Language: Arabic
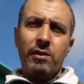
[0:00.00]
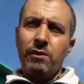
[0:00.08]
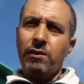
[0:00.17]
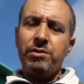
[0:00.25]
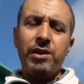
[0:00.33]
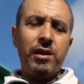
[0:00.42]

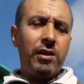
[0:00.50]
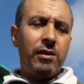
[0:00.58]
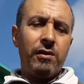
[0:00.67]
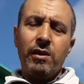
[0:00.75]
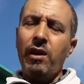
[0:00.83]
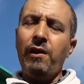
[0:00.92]
فهمتي
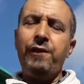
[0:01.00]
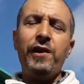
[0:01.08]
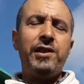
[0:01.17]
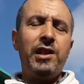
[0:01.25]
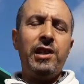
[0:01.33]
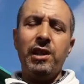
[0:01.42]

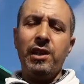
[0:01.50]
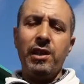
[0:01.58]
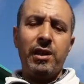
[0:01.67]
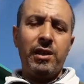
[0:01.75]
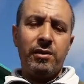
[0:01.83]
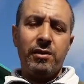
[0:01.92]
عفات عليه